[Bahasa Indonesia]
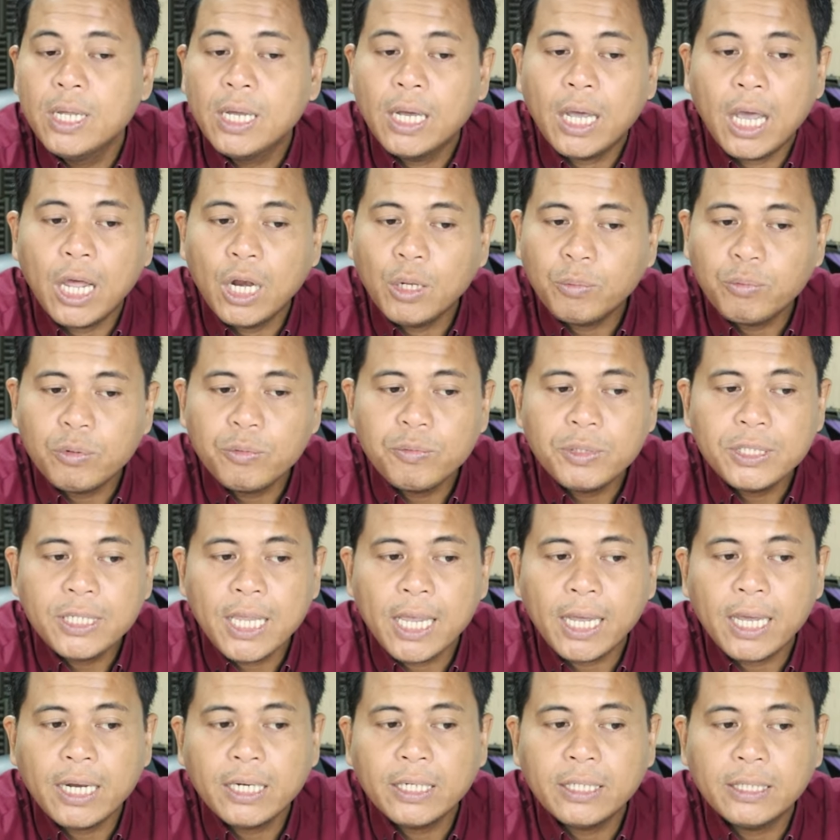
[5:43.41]
Kalaupun
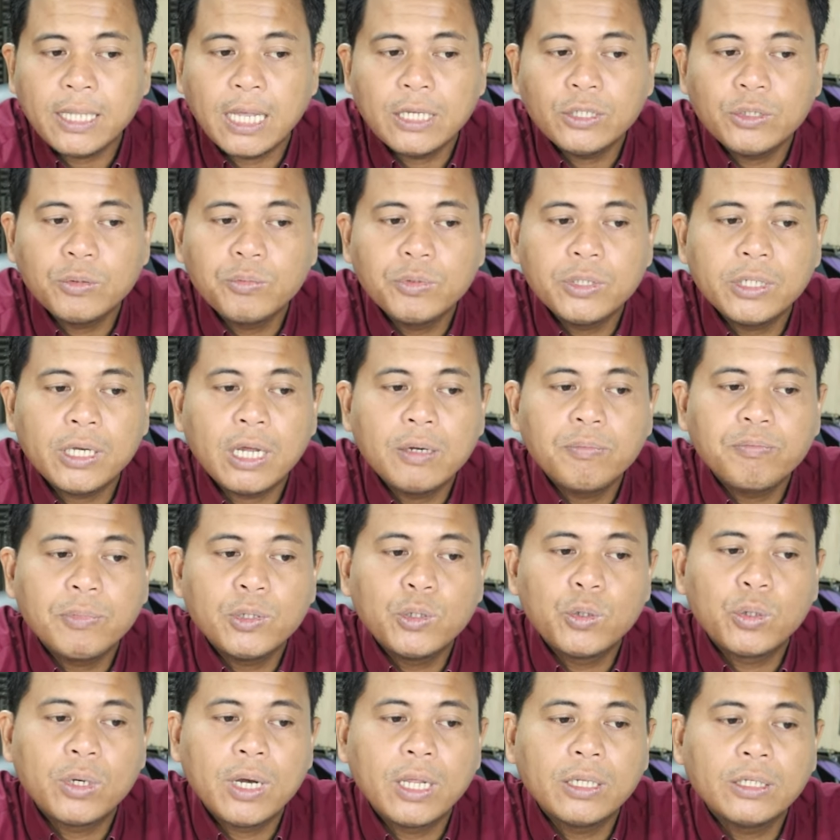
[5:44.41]
misalkan kita asumsikan
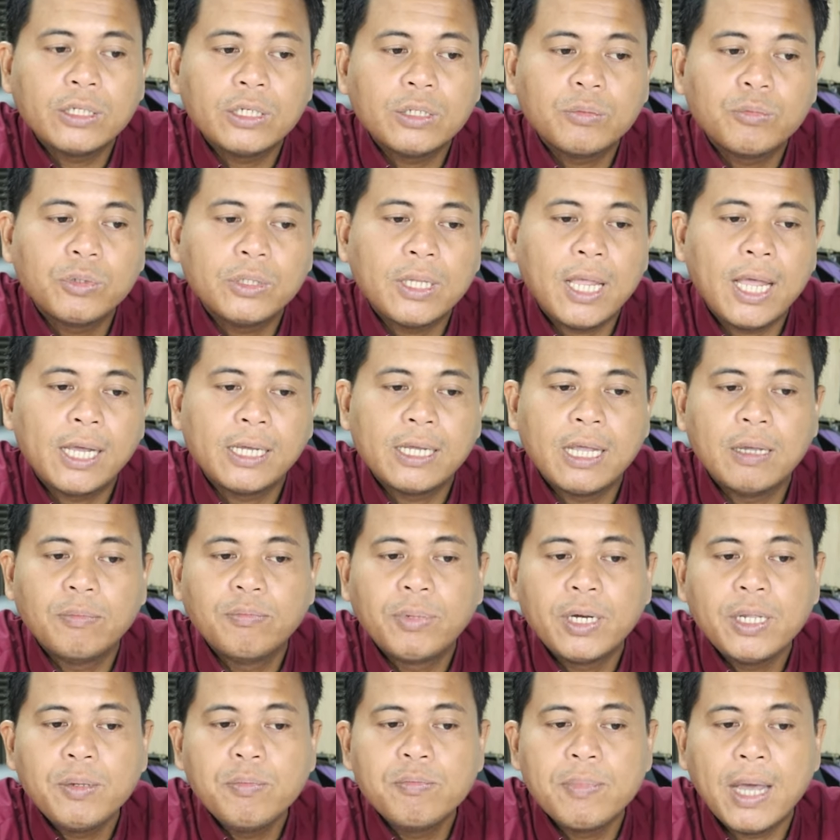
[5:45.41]
penurunan tersebut agak
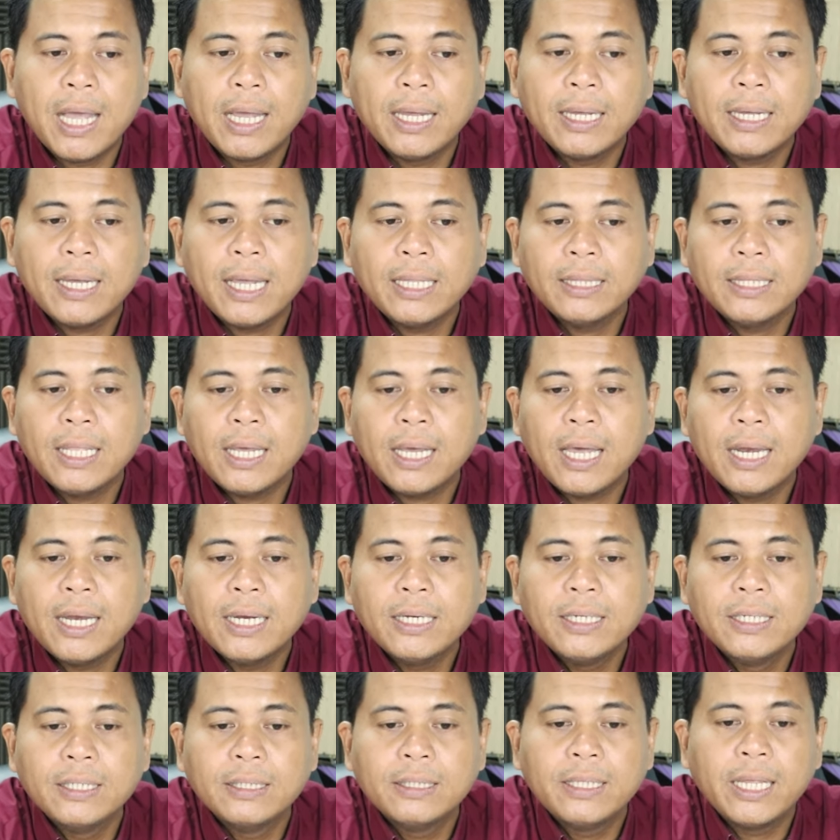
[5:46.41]
berimbang,
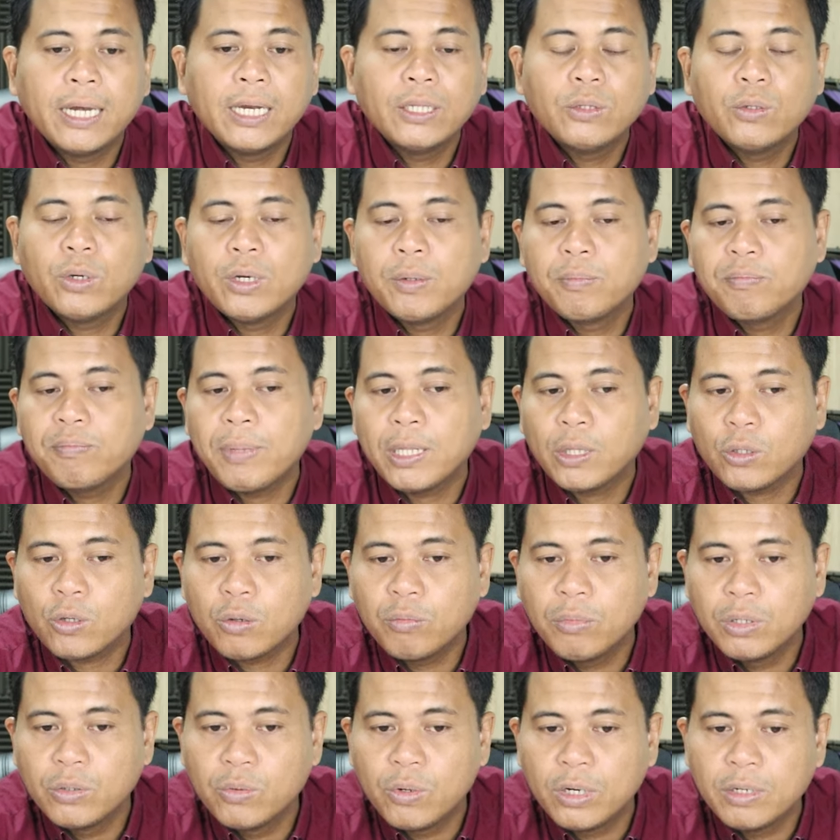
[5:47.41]
katakanlah di teritori
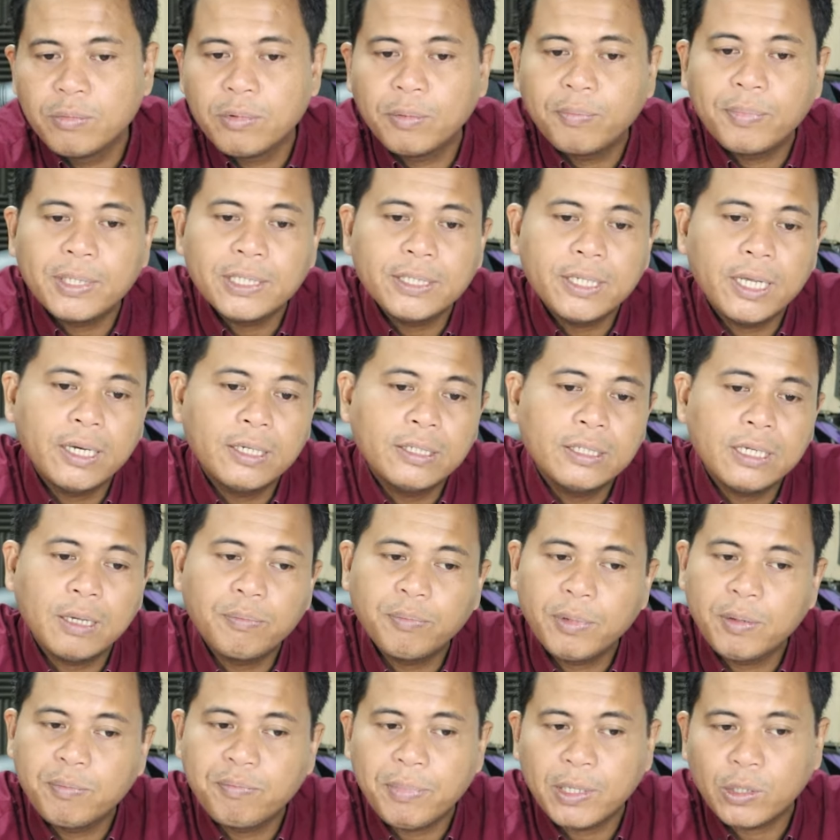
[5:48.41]
4,25%
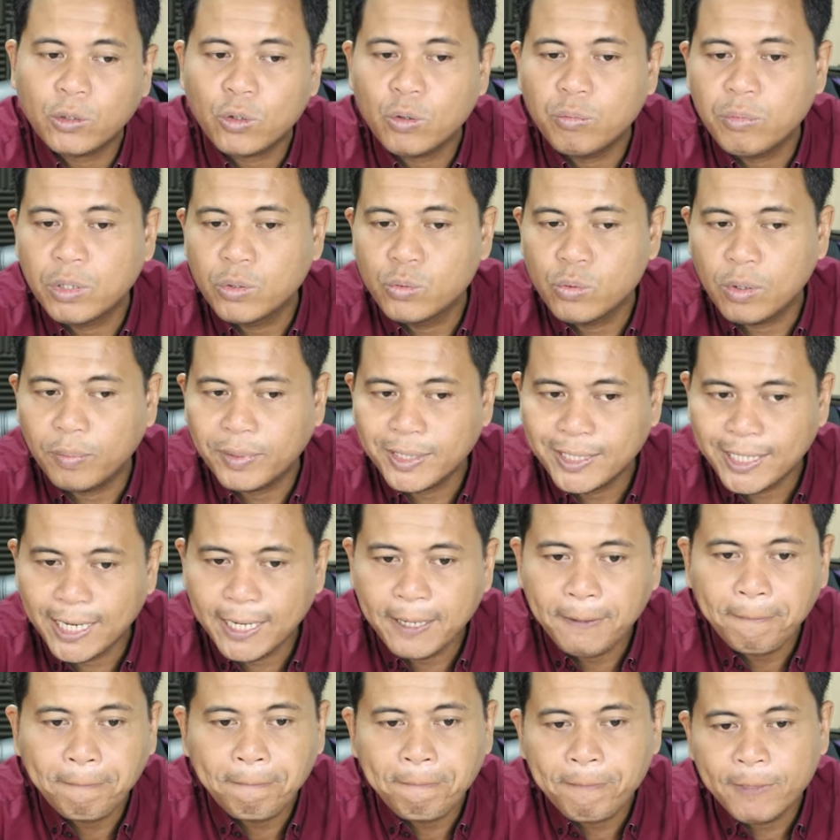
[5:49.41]
sampai
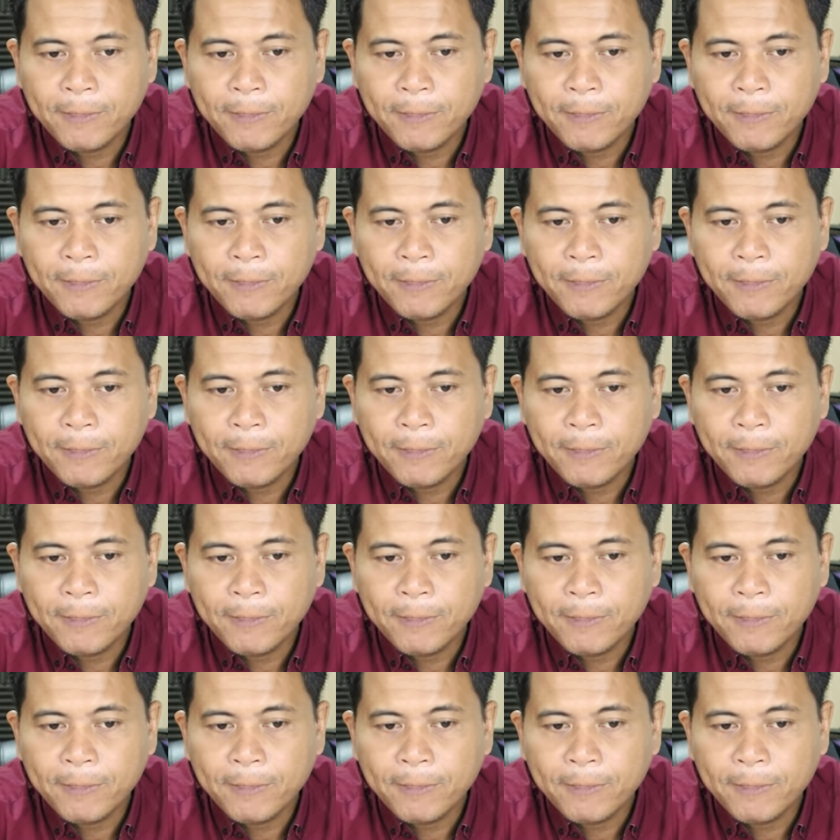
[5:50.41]
4,2%,